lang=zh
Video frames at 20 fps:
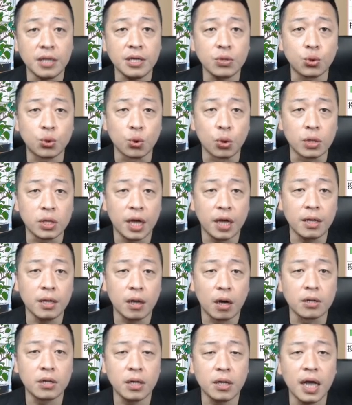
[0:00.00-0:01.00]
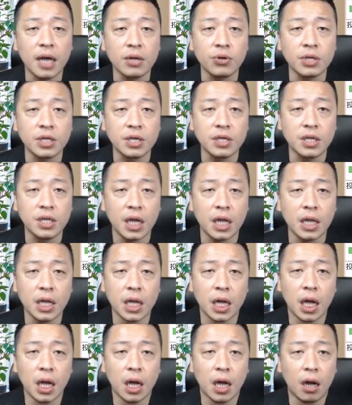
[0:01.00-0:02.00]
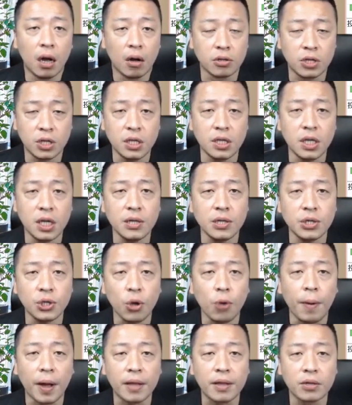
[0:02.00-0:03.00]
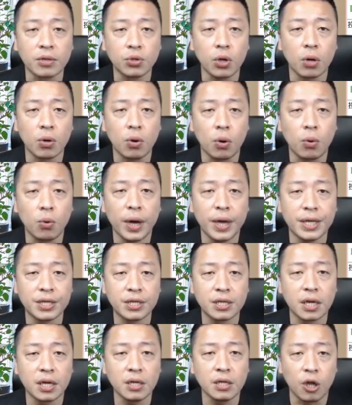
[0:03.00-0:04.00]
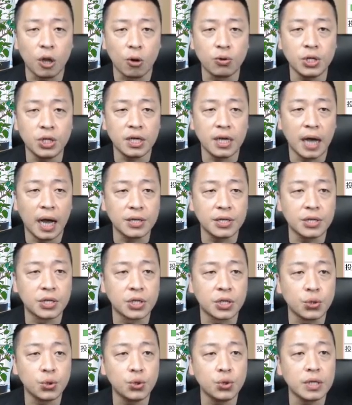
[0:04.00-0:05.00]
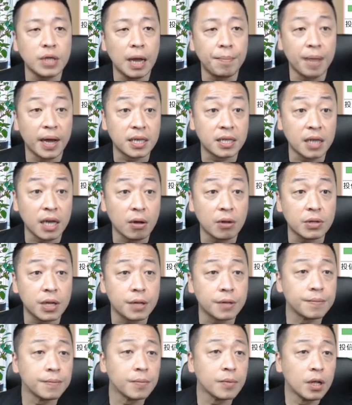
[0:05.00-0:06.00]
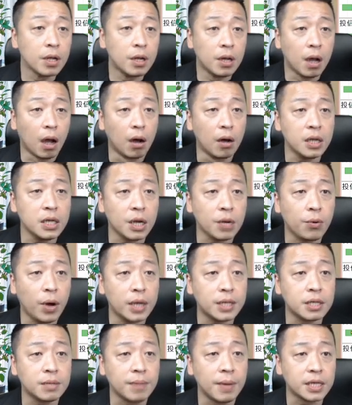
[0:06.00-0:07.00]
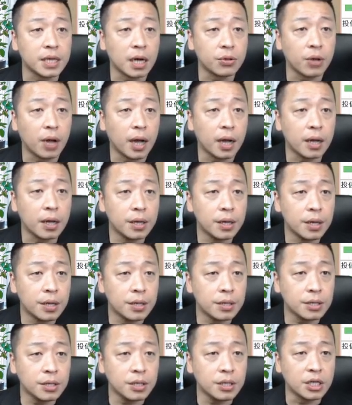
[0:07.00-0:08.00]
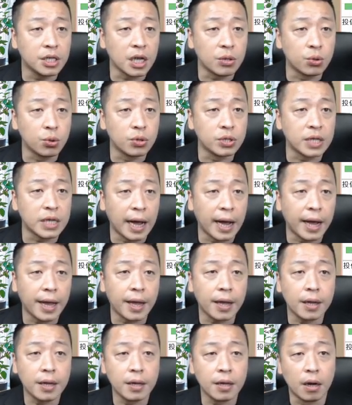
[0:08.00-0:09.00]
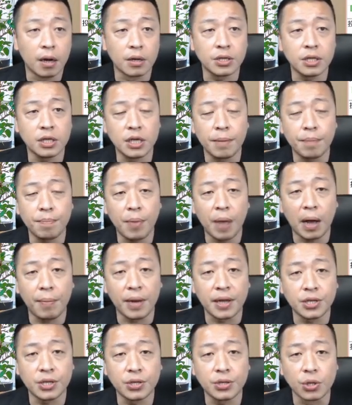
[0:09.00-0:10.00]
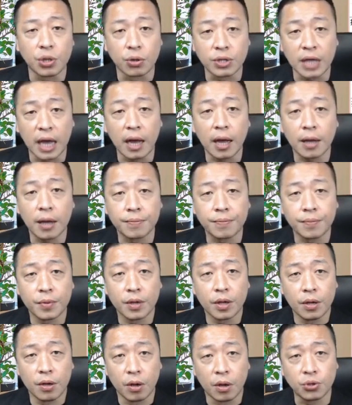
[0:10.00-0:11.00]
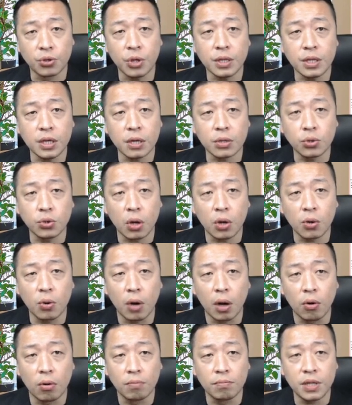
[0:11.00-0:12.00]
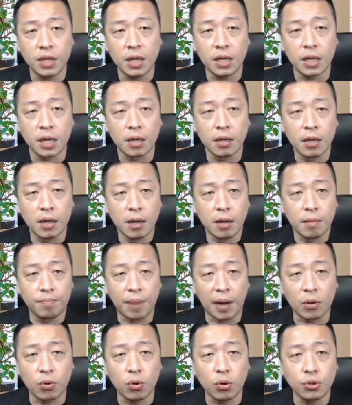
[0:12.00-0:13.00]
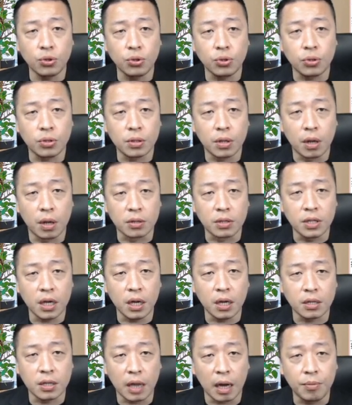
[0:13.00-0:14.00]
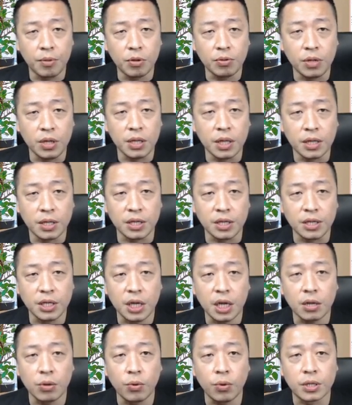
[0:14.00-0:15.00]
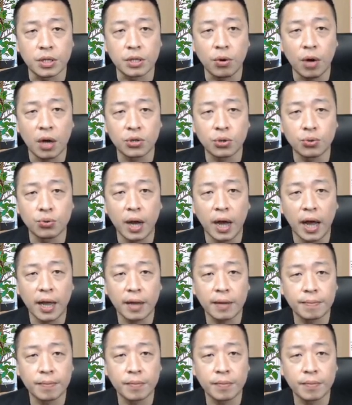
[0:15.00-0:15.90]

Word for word: 是昨天哦，应该说今天。哦，今天收盘的状况，外资跟投信还是持续在买超的，而且外资买超多少？四千多张哎，哦，四千八百四十九张。哦，所以这个状况，我们第一个把过去哦这个 W 底的颈线的位置画出来，